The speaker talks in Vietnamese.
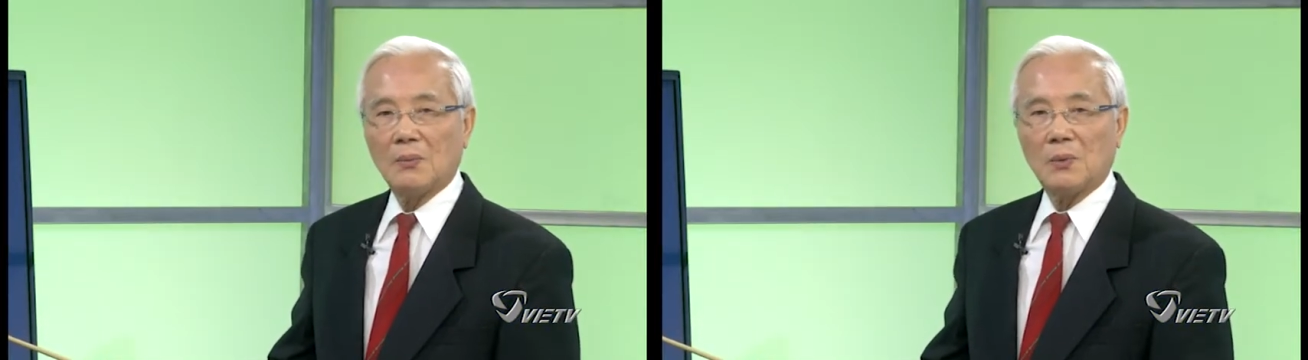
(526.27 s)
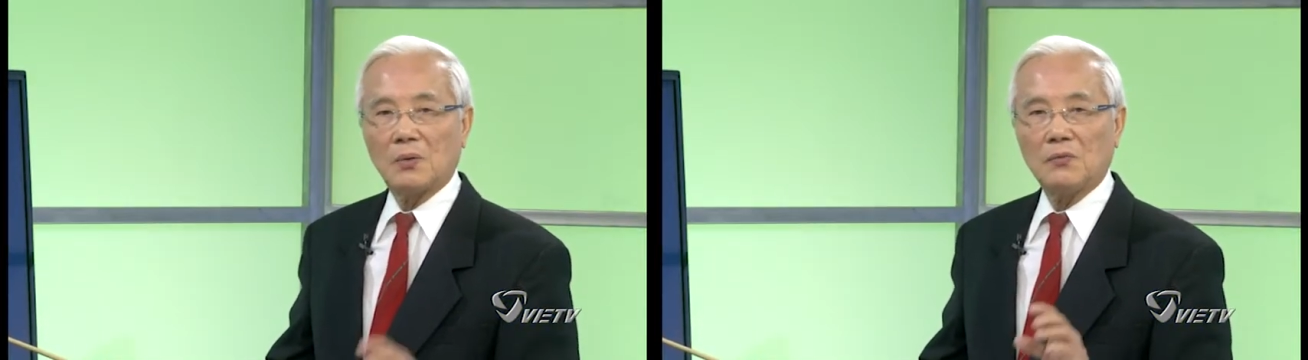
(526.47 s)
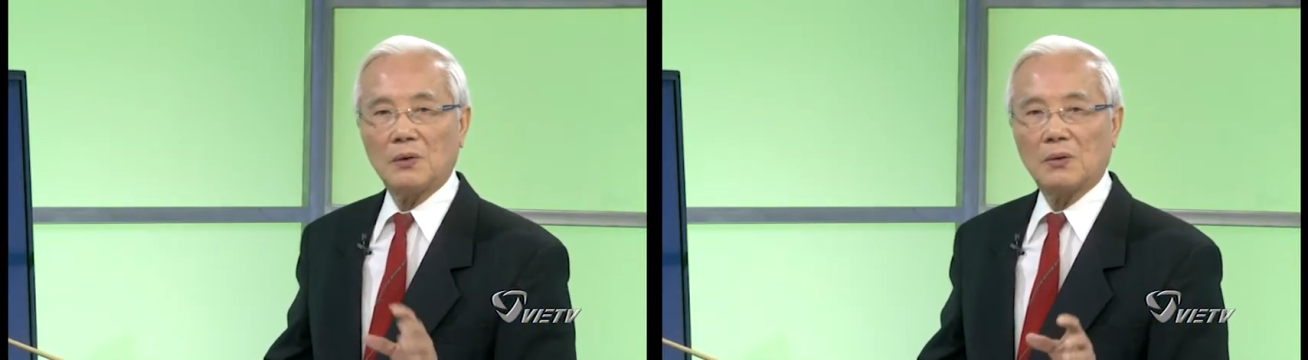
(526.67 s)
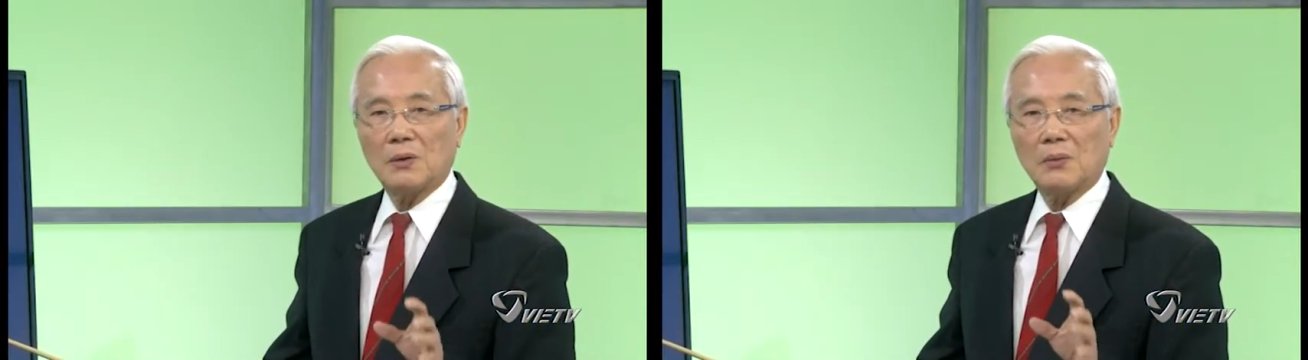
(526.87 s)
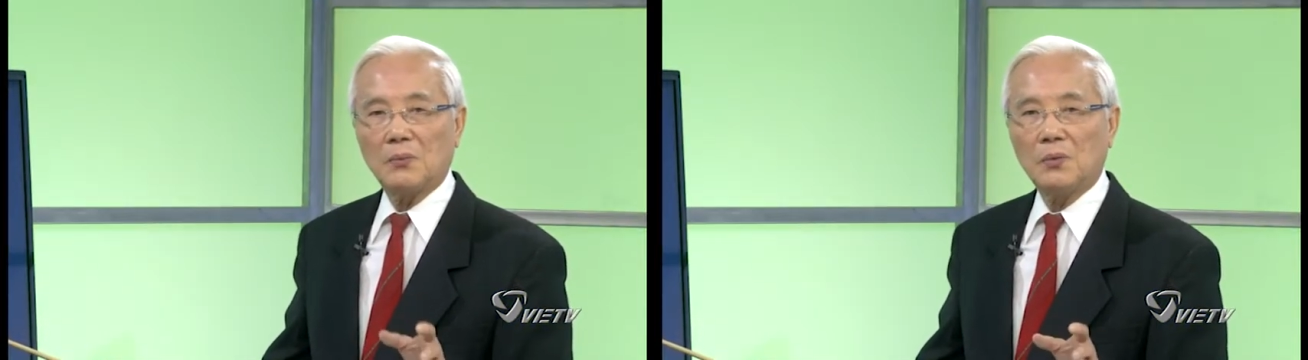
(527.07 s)
mà quý vị có
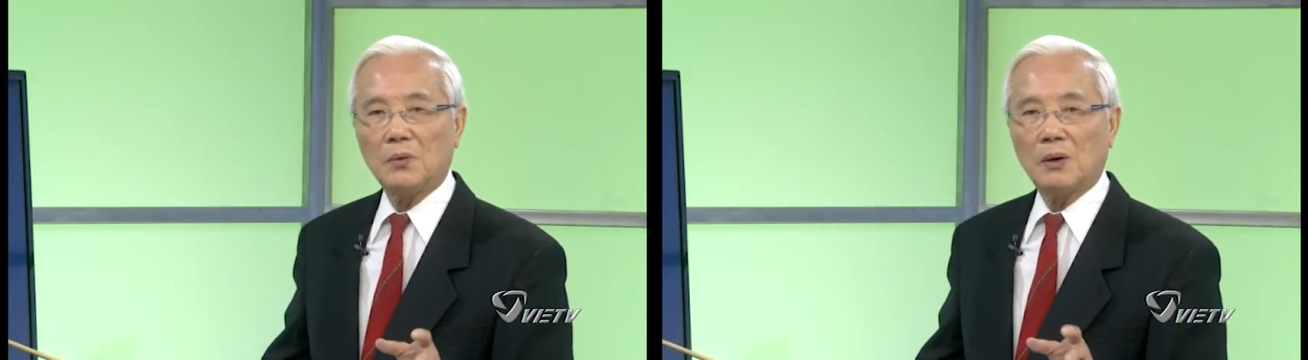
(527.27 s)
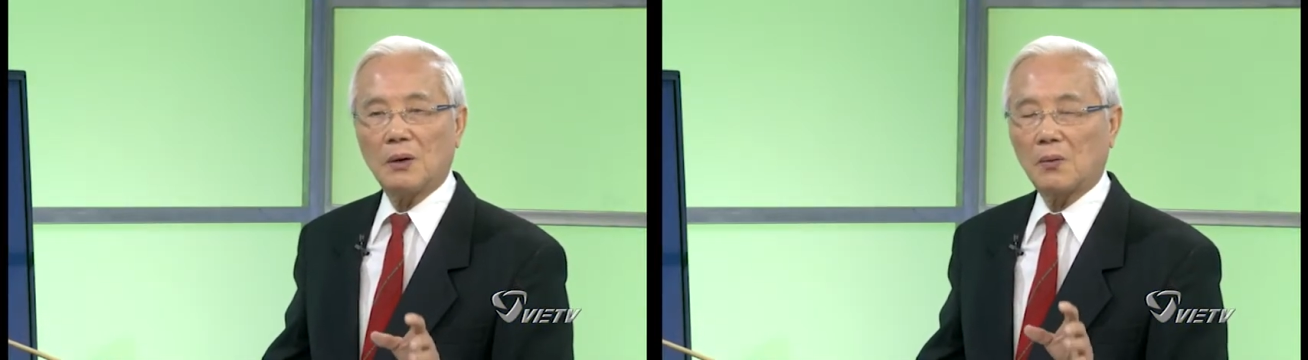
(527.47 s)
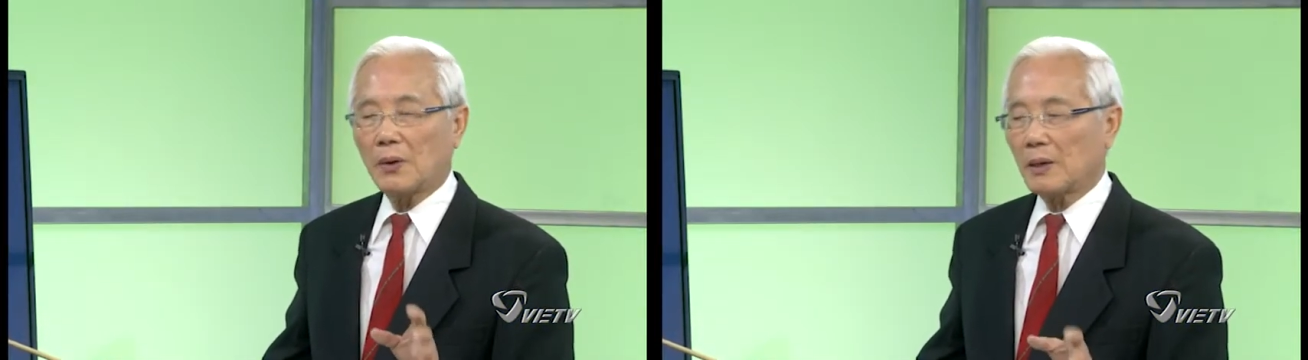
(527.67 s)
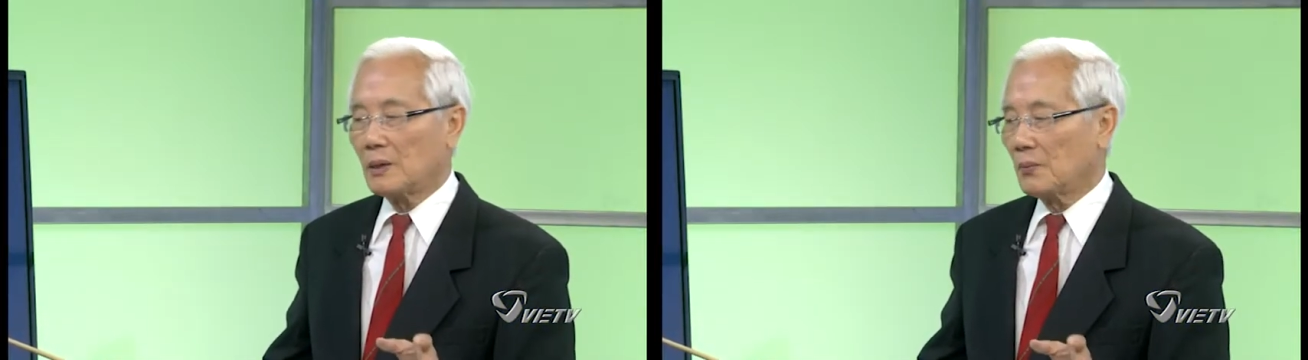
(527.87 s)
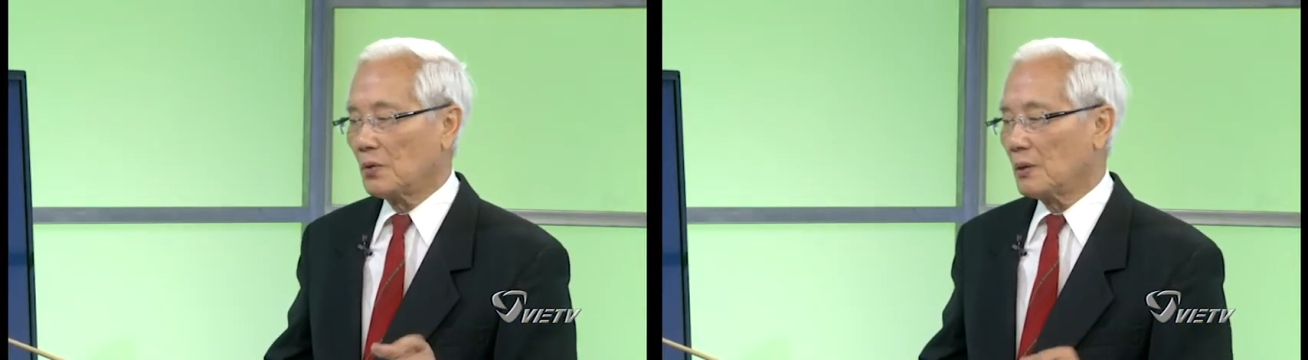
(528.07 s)
thể mua ở ngoài
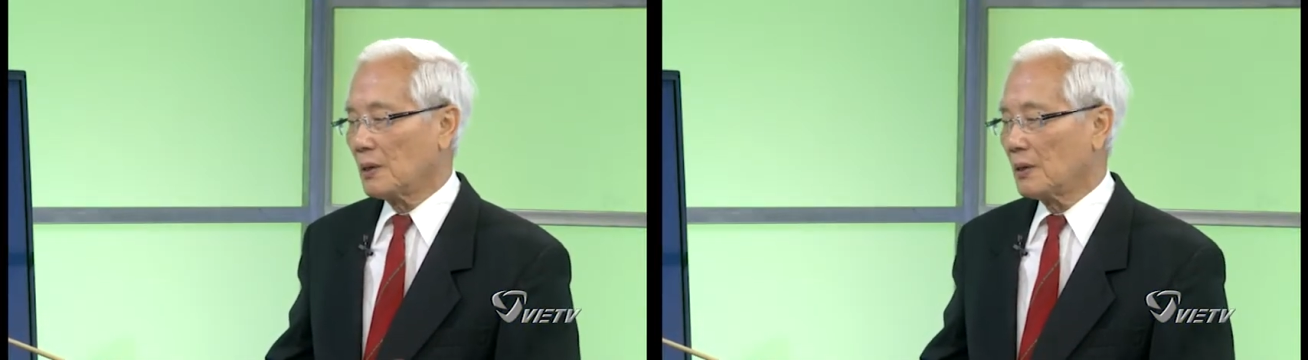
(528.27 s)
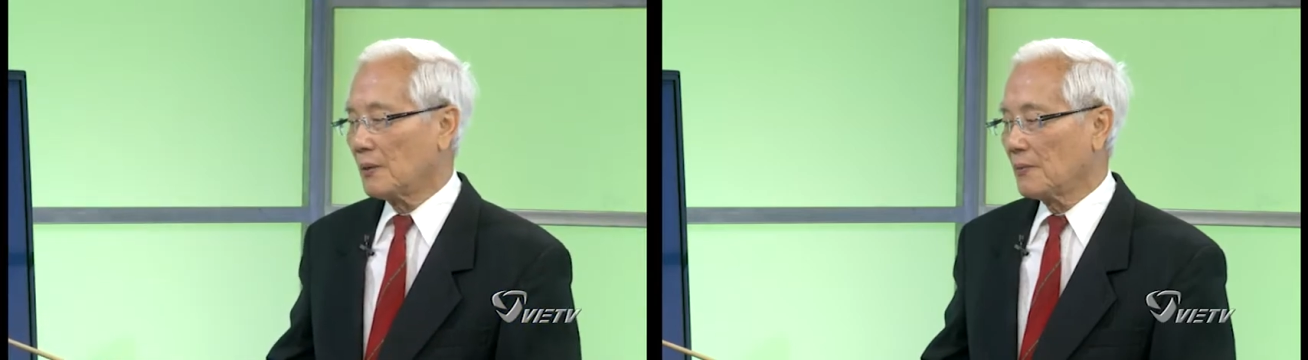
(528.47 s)
tiệm thuốc tây